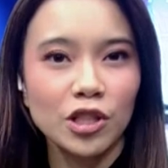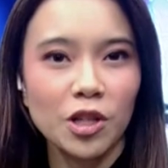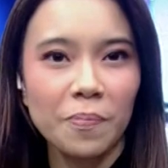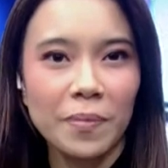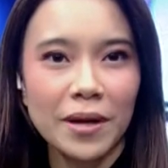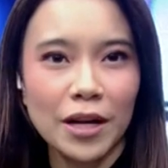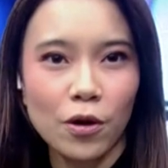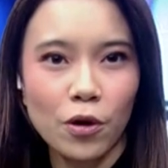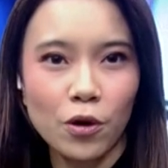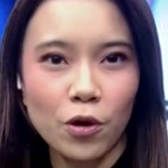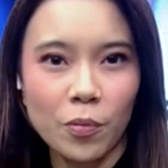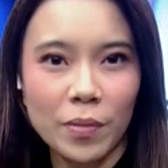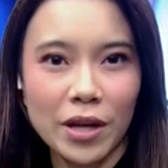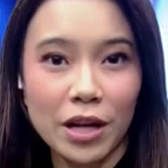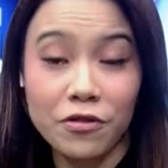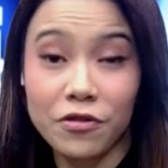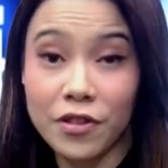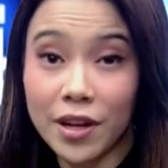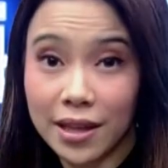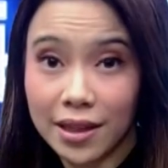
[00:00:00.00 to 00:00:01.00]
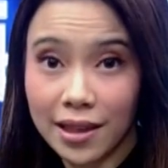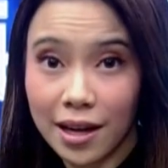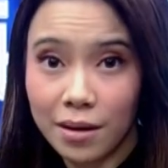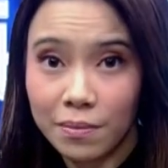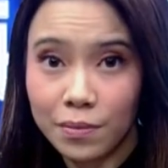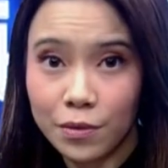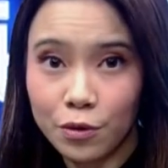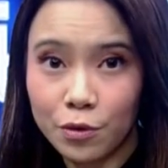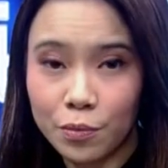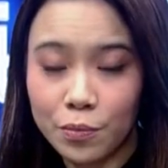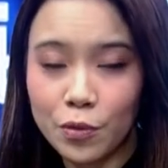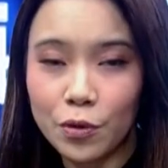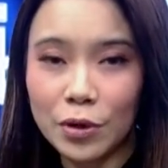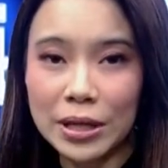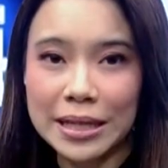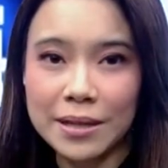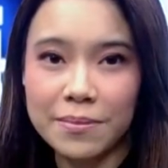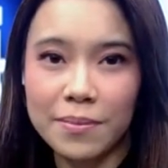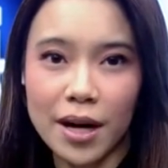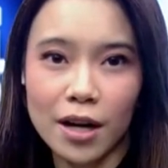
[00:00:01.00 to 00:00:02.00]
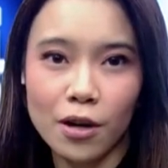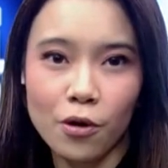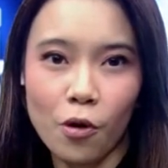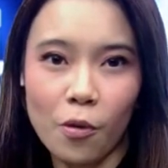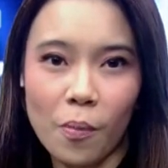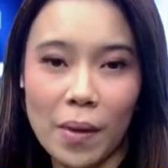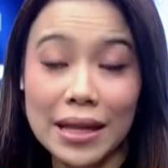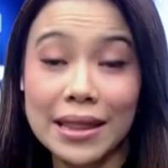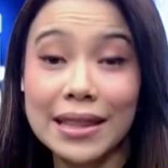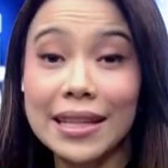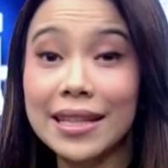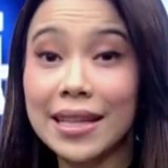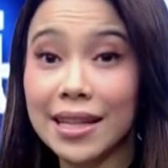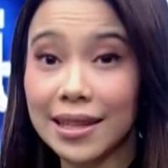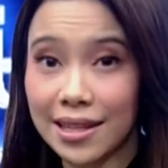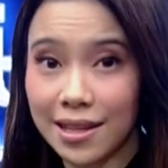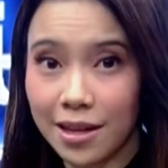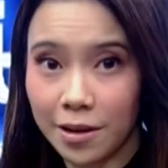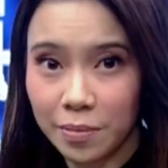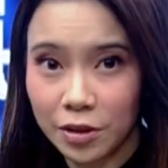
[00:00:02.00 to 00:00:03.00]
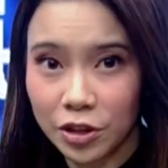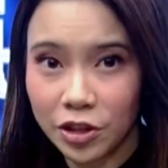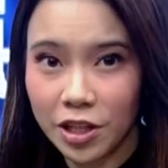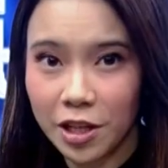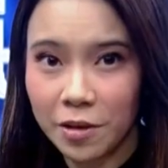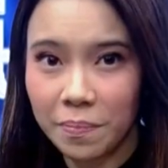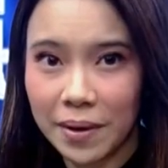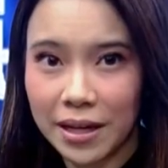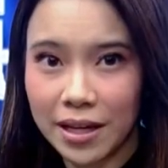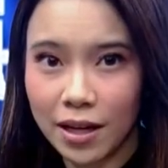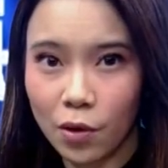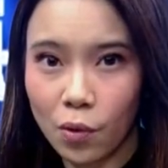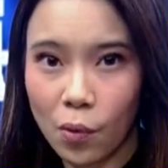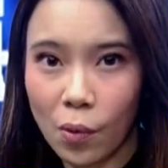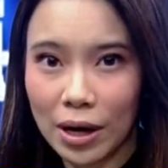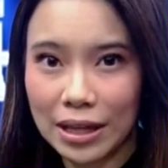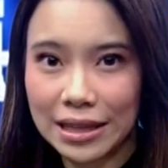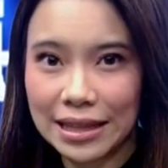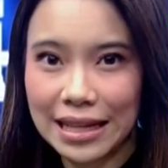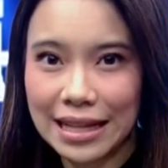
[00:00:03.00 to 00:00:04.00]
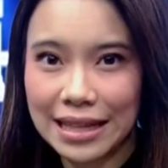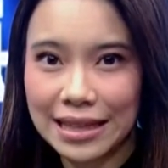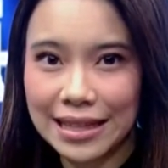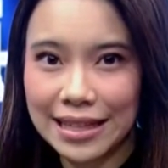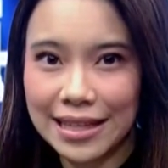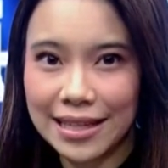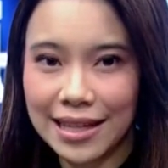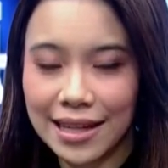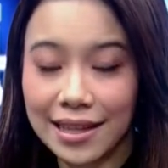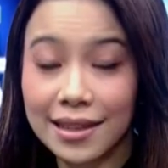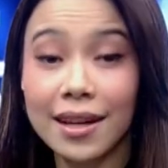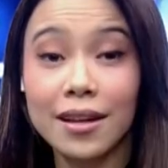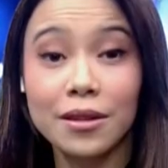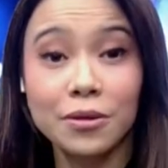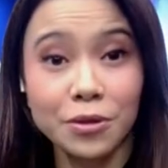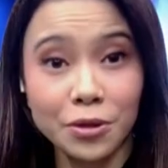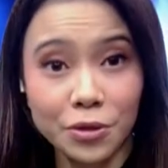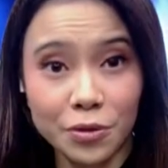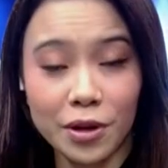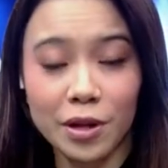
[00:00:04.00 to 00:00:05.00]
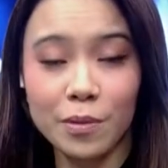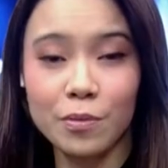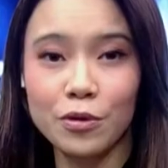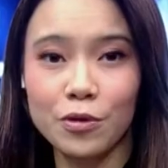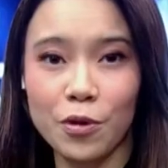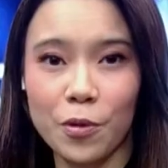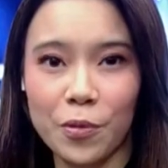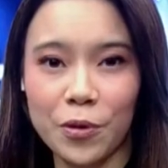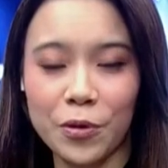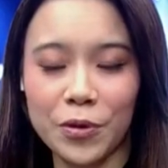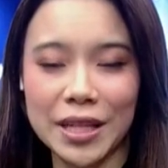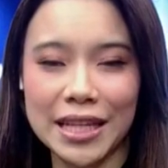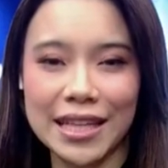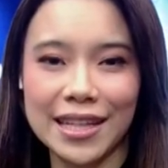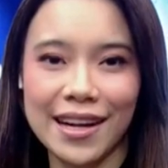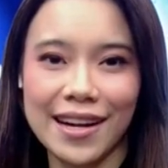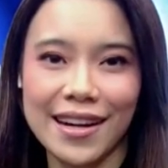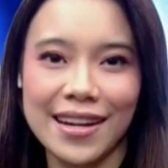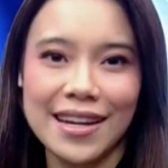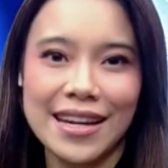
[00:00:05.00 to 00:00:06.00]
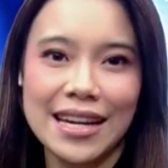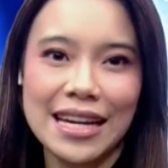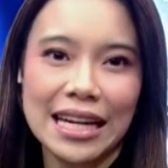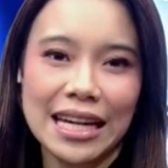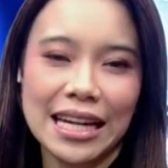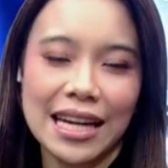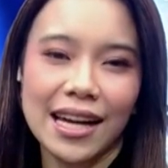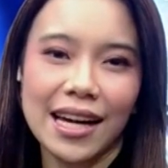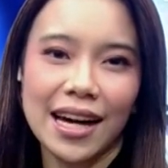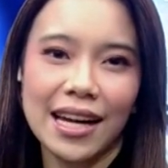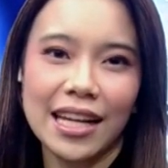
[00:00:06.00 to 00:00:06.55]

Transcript: Pemirsa perekonomian Vietnam tumbuh 5,33 persen pada kuartal 3 tahun 2023.